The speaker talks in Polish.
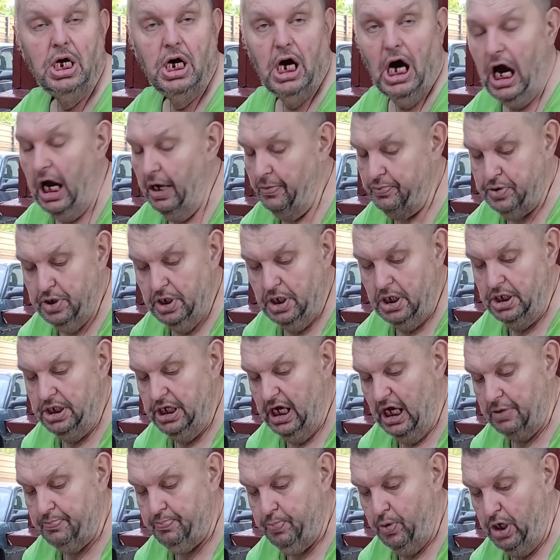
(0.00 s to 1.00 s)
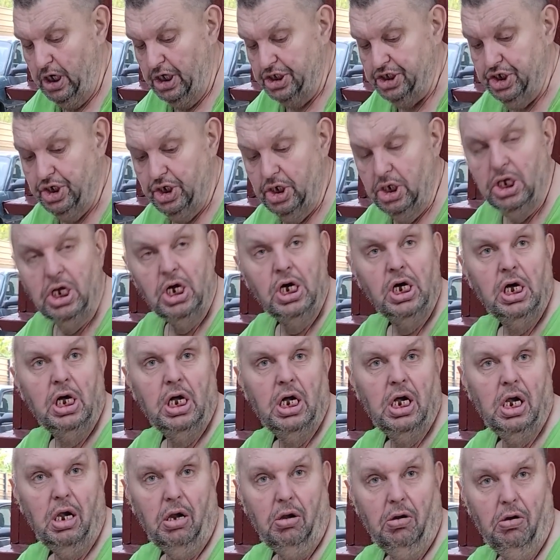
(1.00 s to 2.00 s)
A jak, poleci, A jak ci mandacik
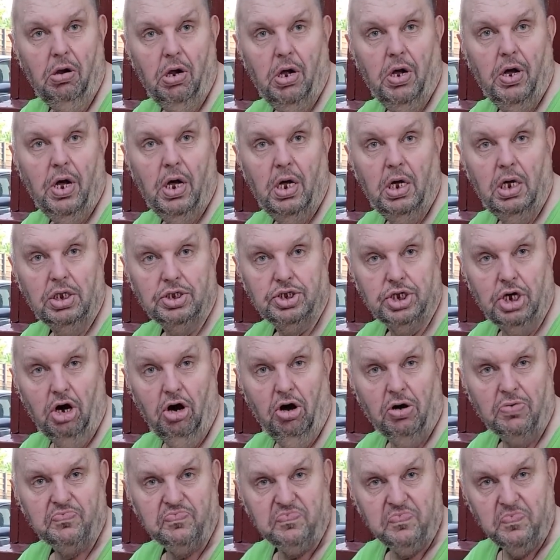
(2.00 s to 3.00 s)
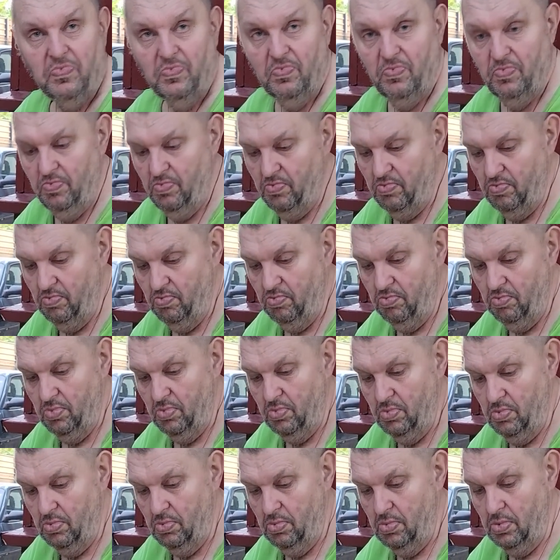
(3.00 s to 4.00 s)
wlepi? Co? Mandacik wlepi
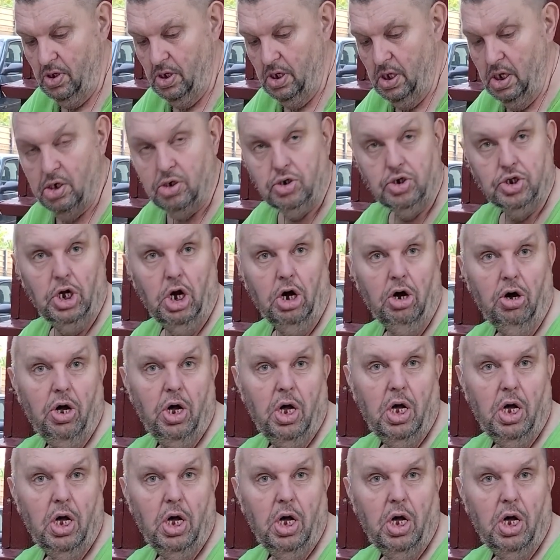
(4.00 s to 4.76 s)
tobie? Kto?